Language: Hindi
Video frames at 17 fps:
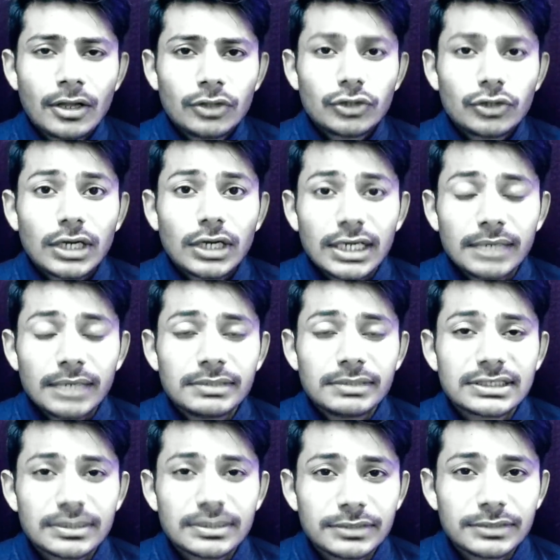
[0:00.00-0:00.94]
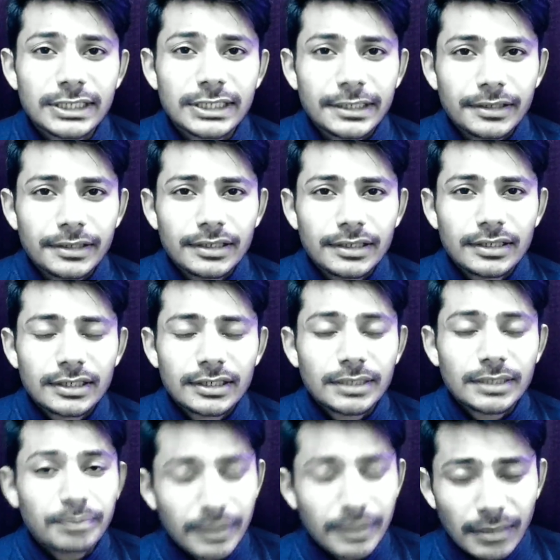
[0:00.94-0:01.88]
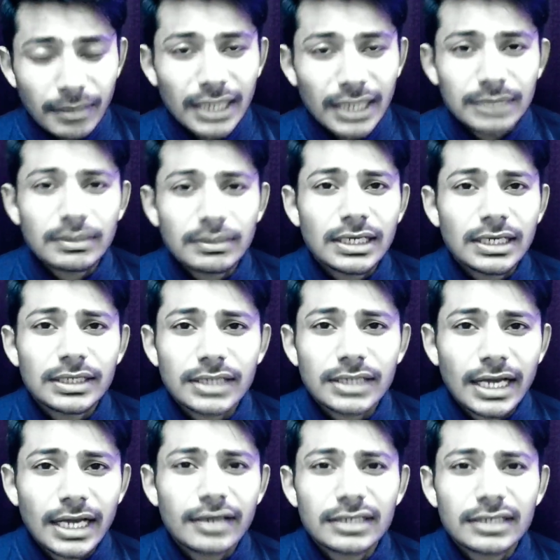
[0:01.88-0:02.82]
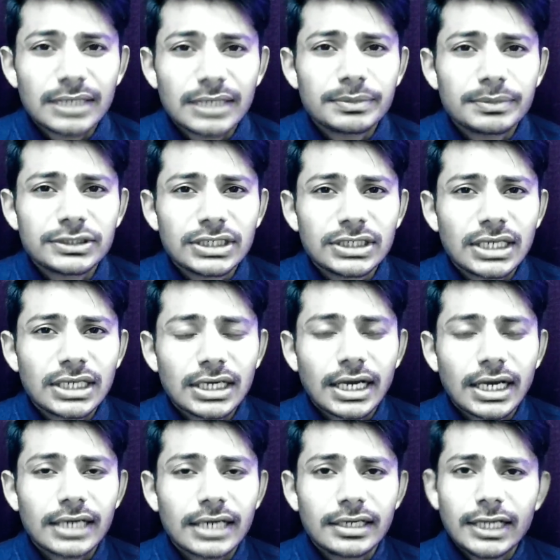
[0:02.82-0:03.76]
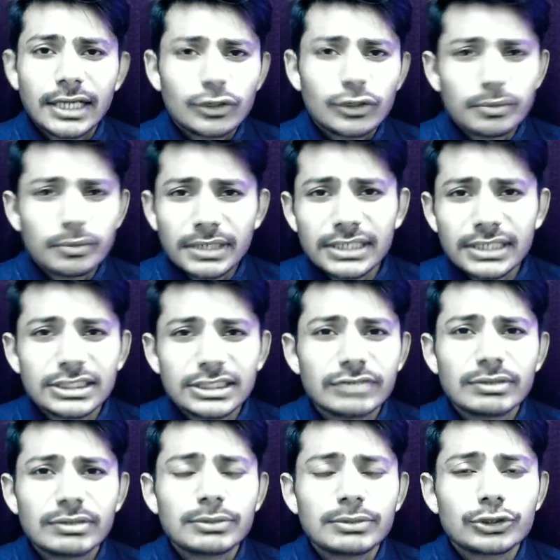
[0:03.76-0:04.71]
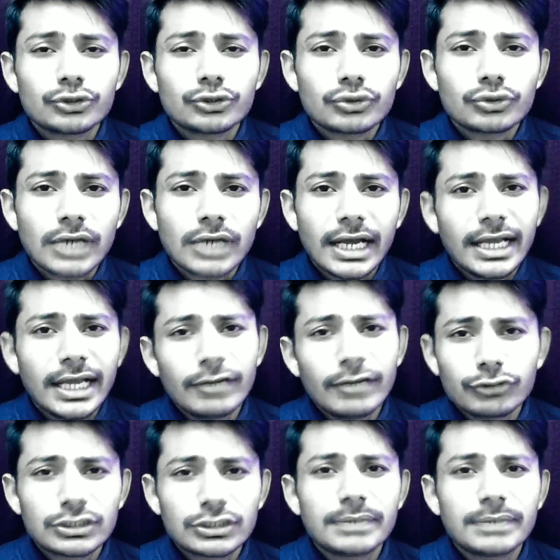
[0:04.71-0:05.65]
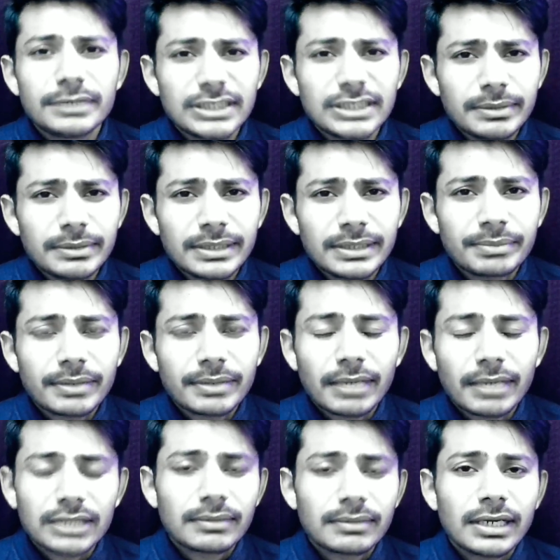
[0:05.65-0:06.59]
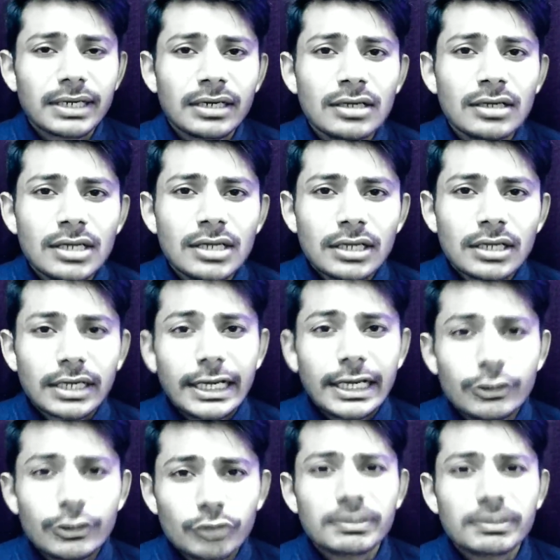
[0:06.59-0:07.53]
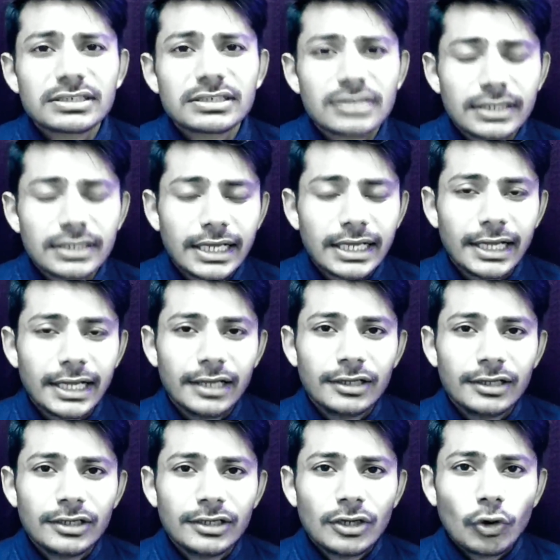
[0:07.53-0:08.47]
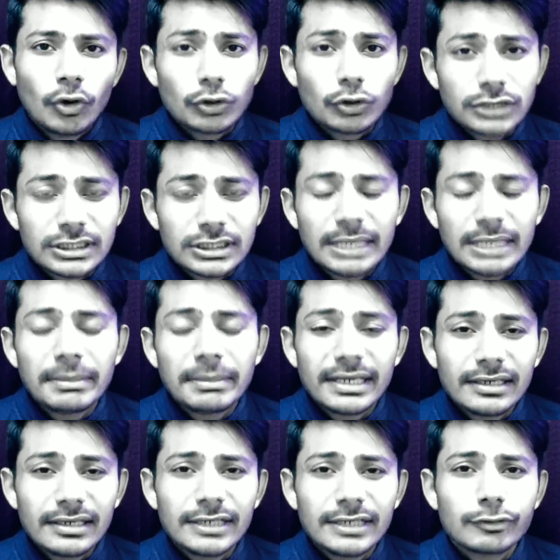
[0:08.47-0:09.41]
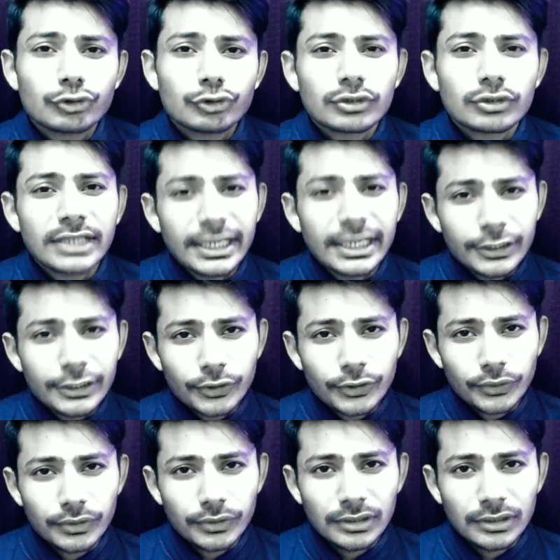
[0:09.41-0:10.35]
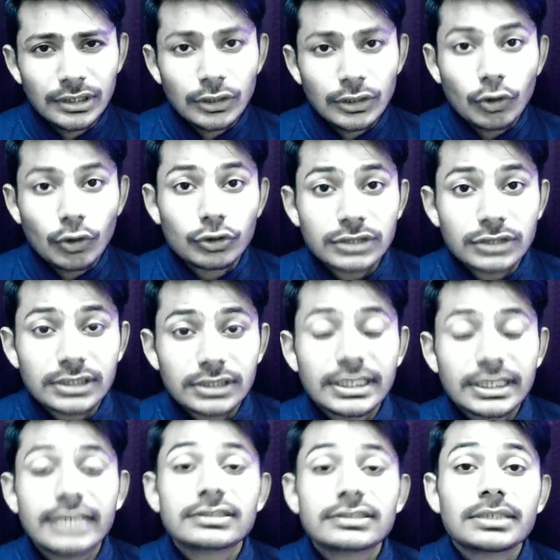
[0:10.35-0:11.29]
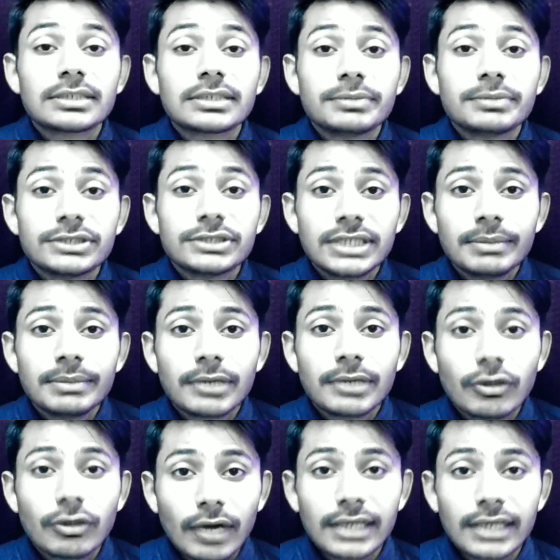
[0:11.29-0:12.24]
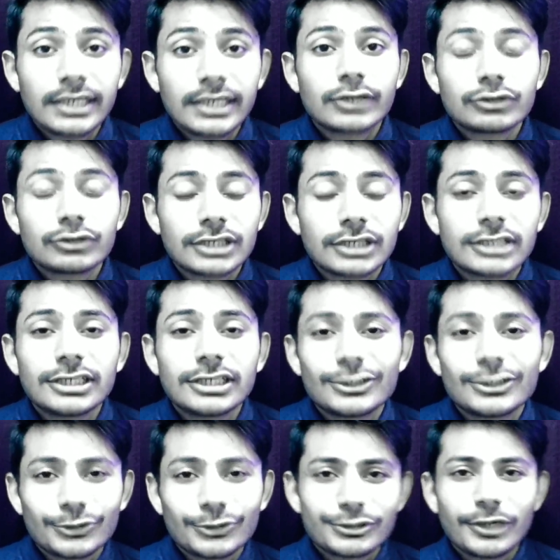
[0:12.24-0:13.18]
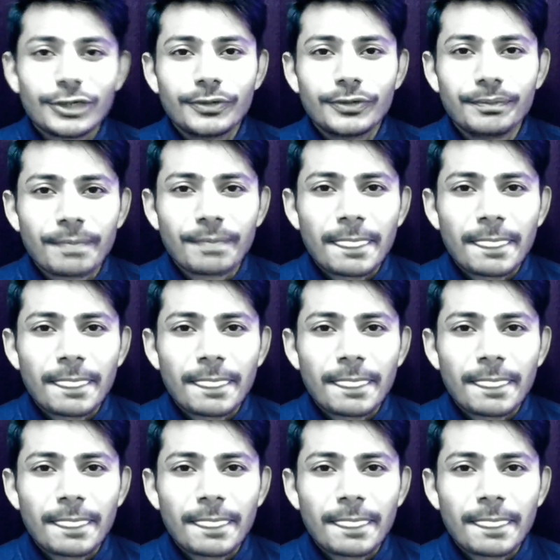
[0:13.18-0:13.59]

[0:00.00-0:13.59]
तो अगर हम ये समझें कि परमात्मा हर कारण के पीछे का कारण है तो मेरे जीवन में जो दुख आया है उसके पीछे भी परमात्मा का ही कोई मकसद है हो सकता है मेरे लिए वो दुखदाई हो हो सकता है इसके पीछे भगवान ने कुछ अच्छा सोचा हो